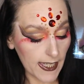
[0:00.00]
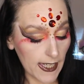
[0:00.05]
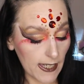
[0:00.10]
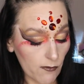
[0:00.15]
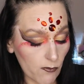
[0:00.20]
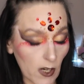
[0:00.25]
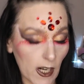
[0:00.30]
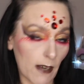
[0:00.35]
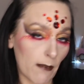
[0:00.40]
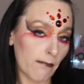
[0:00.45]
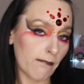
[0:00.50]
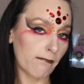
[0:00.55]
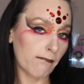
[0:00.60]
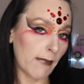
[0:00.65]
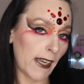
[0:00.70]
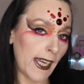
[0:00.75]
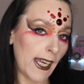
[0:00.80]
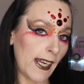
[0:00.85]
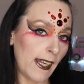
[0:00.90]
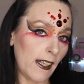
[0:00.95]
Et voilà,
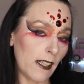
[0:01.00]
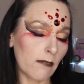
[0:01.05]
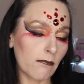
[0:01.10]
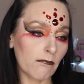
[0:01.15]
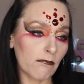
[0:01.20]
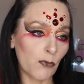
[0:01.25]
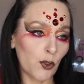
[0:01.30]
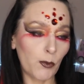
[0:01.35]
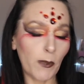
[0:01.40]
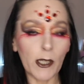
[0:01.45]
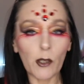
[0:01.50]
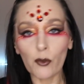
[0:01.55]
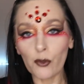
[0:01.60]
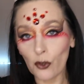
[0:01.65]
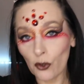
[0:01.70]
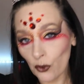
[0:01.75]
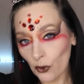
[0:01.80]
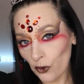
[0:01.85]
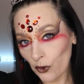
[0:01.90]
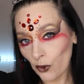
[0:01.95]
Maëlle, je suis bien
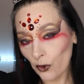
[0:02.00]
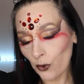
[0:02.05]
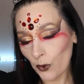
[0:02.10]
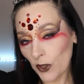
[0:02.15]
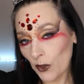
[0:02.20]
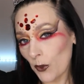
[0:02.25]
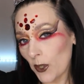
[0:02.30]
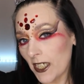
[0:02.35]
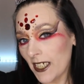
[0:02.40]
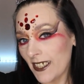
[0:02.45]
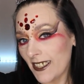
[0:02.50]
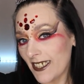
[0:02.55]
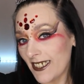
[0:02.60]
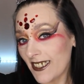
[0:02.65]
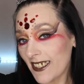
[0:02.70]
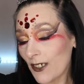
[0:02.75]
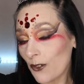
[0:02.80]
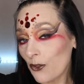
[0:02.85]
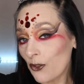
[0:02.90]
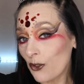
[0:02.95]
contente que ce soit toi qui
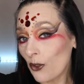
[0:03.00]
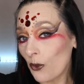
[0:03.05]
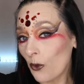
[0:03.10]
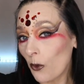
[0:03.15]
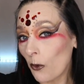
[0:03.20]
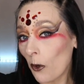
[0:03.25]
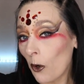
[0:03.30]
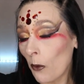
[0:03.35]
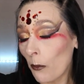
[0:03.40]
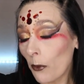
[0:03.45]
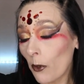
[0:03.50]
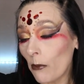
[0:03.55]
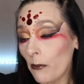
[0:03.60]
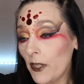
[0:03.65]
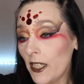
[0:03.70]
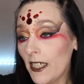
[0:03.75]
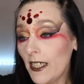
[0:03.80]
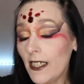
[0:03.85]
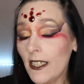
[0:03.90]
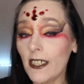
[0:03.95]
tes ressort au, en
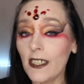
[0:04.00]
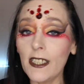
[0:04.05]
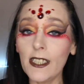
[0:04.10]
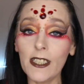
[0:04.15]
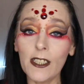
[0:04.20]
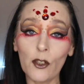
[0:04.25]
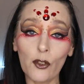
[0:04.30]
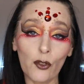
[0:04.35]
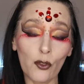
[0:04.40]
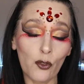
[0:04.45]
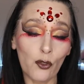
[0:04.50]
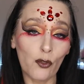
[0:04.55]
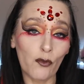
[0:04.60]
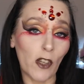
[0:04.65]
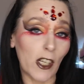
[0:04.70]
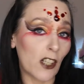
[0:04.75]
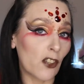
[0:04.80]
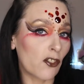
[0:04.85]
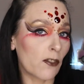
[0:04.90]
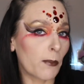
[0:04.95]
premier. Et euh,
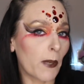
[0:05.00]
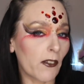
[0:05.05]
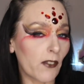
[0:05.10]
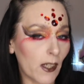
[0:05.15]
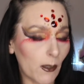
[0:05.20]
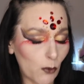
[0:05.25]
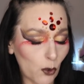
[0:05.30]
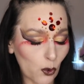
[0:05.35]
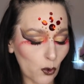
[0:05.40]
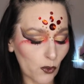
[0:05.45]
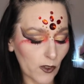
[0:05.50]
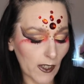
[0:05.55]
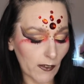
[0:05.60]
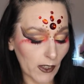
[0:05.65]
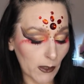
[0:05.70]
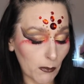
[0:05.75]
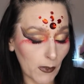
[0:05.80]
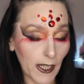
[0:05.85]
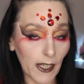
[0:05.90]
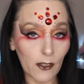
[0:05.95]
voilà, j'espère vraiment que ça
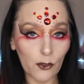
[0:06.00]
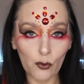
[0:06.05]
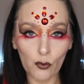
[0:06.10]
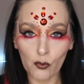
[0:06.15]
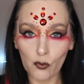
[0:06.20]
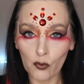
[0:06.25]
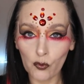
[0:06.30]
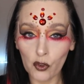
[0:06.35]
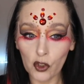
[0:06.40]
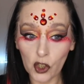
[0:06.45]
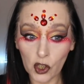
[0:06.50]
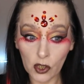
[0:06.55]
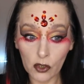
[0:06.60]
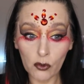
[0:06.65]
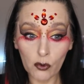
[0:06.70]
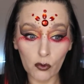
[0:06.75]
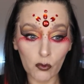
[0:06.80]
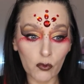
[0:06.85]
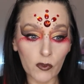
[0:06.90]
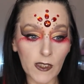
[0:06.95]
va te plaire.
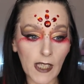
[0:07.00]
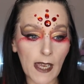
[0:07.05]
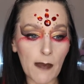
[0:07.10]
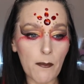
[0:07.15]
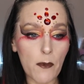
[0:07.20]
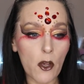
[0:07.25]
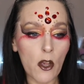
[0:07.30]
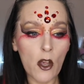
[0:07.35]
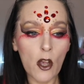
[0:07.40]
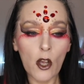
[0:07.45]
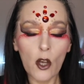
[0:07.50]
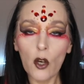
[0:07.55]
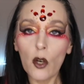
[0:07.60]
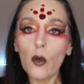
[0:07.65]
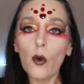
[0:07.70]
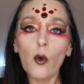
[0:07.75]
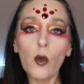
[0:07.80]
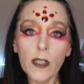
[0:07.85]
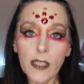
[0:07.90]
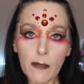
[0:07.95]
Ton, thème,
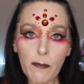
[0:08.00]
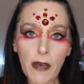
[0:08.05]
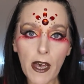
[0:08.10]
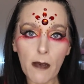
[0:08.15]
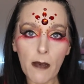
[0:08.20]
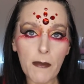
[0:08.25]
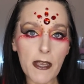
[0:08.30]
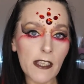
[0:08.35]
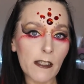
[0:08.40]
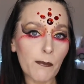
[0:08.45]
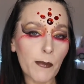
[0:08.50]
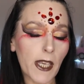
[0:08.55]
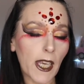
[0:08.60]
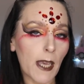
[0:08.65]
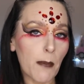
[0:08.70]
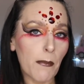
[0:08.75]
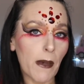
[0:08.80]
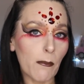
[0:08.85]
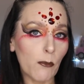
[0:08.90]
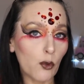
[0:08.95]
au départ,
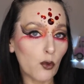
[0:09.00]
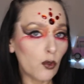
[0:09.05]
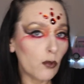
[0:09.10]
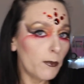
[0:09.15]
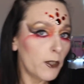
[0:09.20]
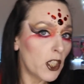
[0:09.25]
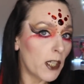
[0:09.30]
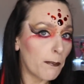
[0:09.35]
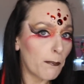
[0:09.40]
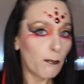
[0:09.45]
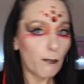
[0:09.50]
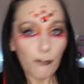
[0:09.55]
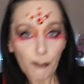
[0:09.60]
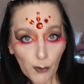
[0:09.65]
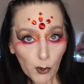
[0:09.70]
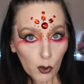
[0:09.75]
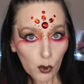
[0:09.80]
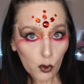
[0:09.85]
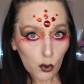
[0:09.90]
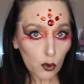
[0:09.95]
m'inspirait pas beaucoup, mais j'aime
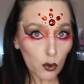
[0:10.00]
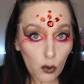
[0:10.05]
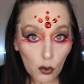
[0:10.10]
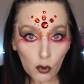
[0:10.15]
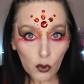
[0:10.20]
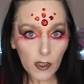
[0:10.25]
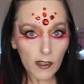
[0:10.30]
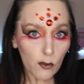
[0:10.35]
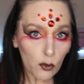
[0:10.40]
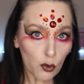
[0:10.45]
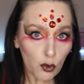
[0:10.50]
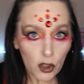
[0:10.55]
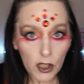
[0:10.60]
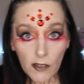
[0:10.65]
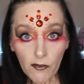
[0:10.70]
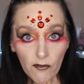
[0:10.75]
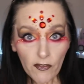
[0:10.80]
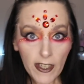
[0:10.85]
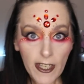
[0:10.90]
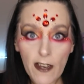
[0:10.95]
beaucoup qu'est-ce que
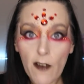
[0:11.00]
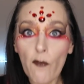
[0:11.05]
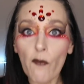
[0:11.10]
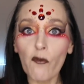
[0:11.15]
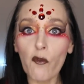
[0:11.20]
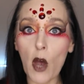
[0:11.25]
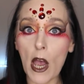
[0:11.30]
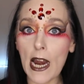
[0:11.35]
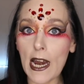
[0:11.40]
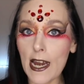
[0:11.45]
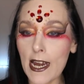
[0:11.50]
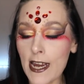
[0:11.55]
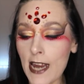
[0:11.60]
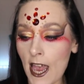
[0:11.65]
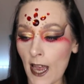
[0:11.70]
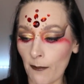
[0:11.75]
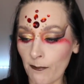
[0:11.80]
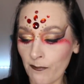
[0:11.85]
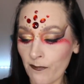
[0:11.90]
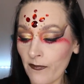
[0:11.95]
j'ai fait.
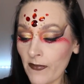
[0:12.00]
Voilà.